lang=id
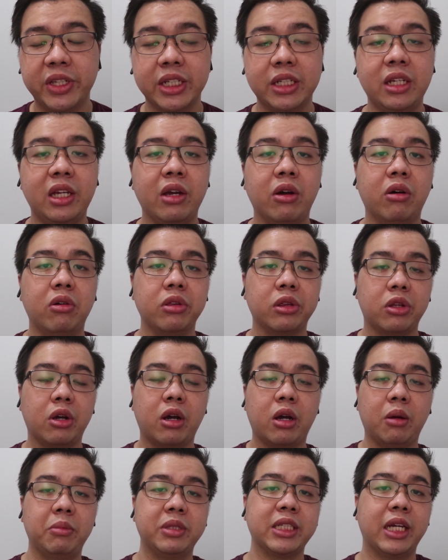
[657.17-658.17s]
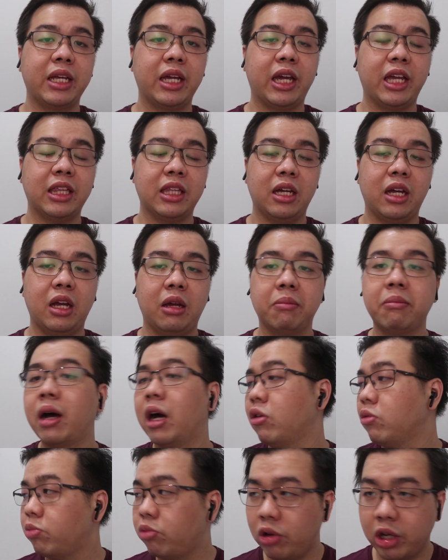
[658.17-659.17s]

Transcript: Jadi untuk misalnya kita mau